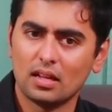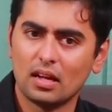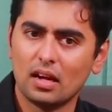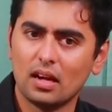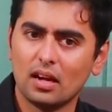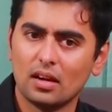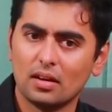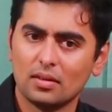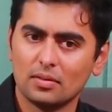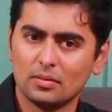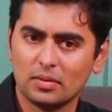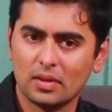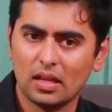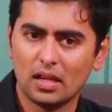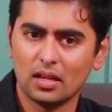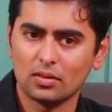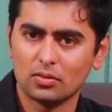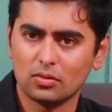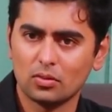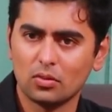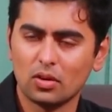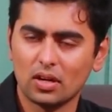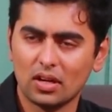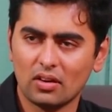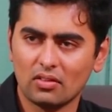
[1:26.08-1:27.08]
నా
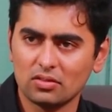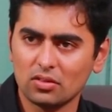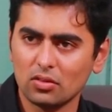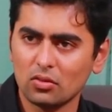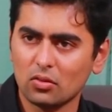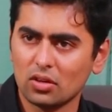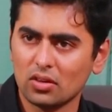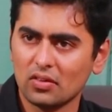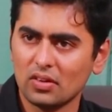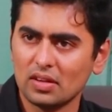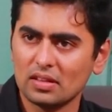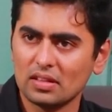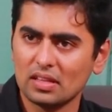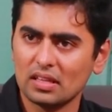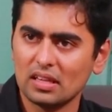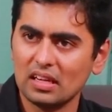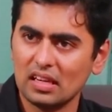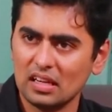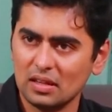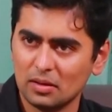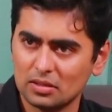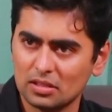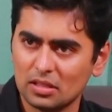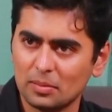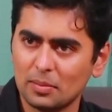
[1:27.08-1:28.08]
నాకు ఎవరితో అయినా సరే
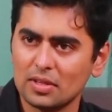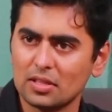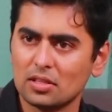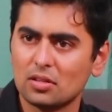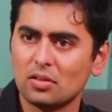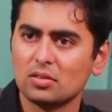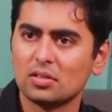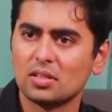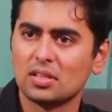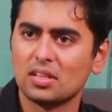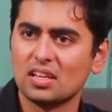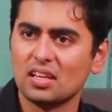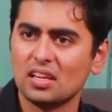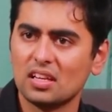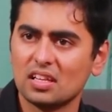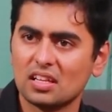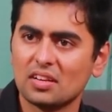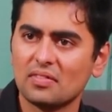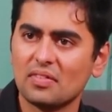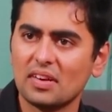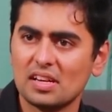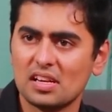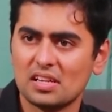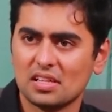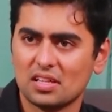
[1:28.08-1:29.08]
వీళ్ళిద్దరు మధ్యలో వచ్చి
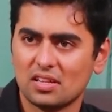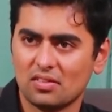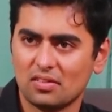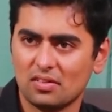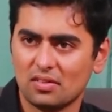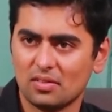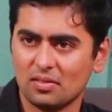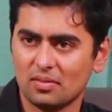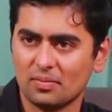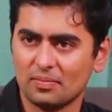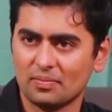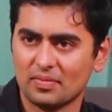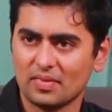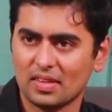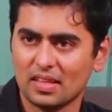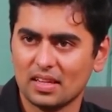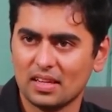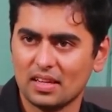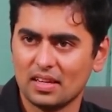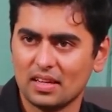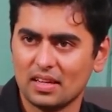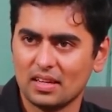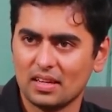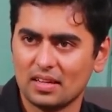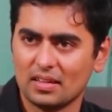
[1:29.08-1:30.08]
వీళ్ళిద్దరు ఫైట్ చేసేవాళ్ళు
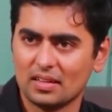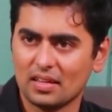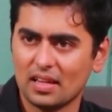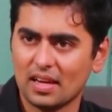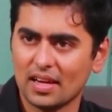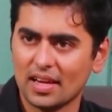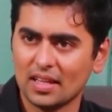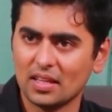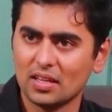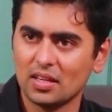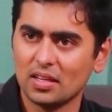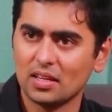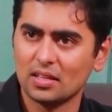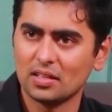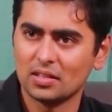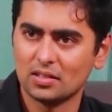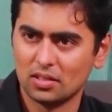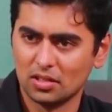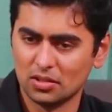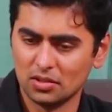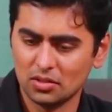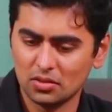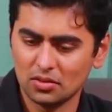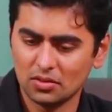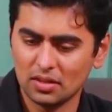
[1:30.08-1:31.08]
నాకేదైనా
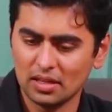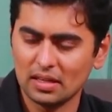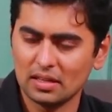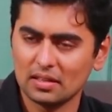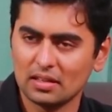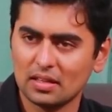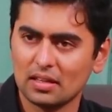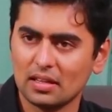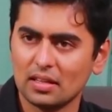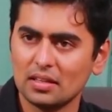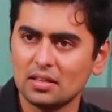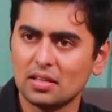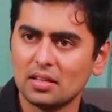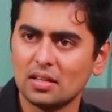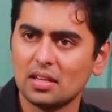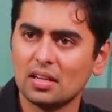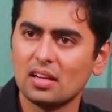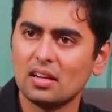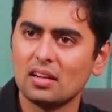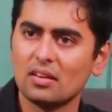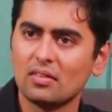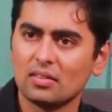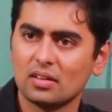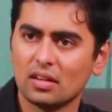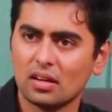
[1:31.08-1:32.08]
ఇంజూరీ అయినా సరే
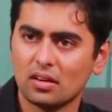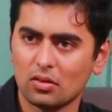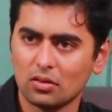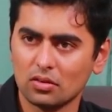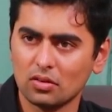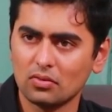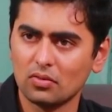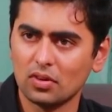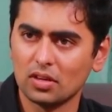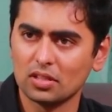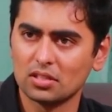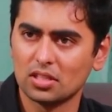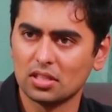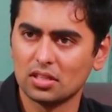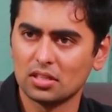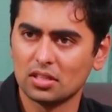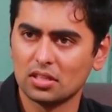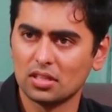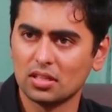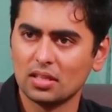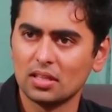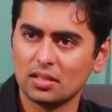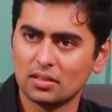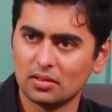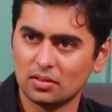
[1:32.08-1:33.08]
సీరియల్లో నా కోసం వర్క్
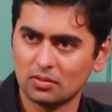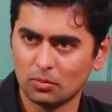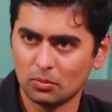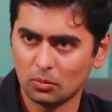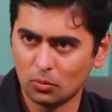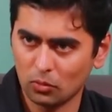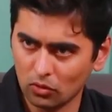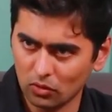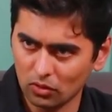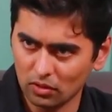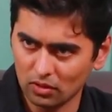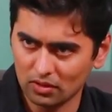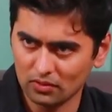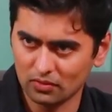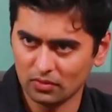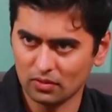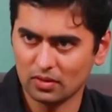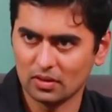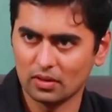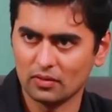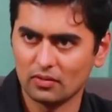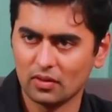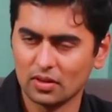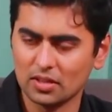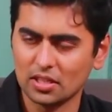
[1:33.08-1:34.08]
చేసేది బో
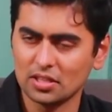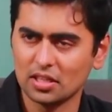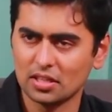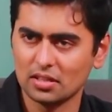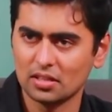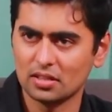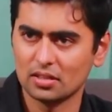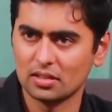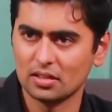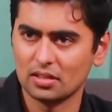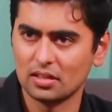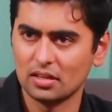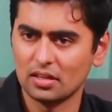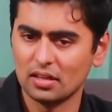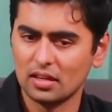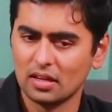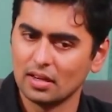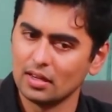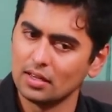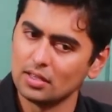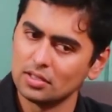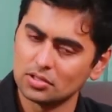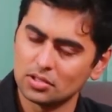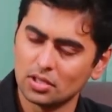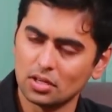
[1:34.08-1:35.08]
వంట చేసేది
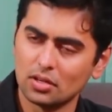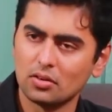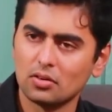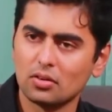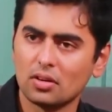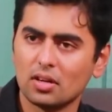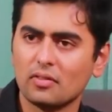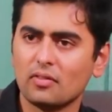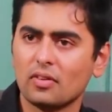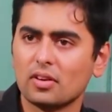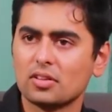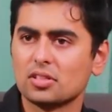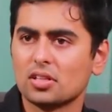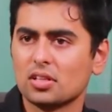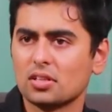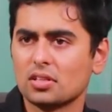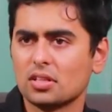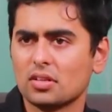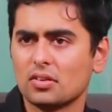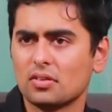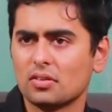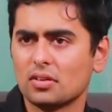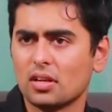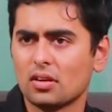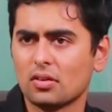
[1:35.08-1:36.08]
షన్ను గారు వర్క్
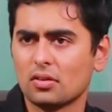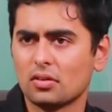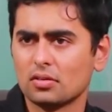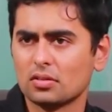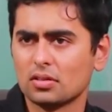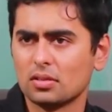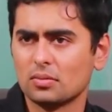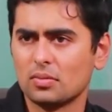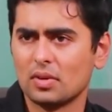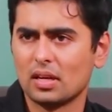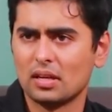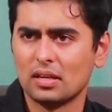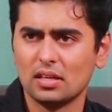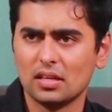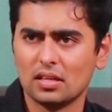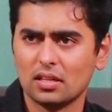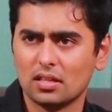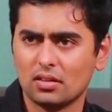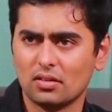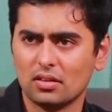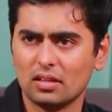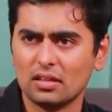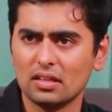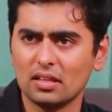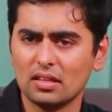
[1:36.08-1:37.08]
చేసేవాడు నా కోసం అన్నీ
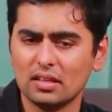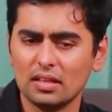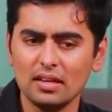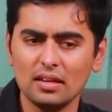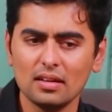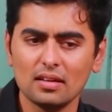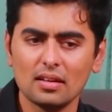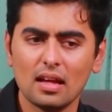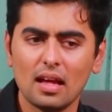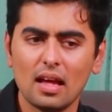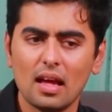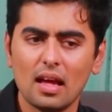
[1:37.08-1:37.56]
చేసేవాడు ఎందుకంటే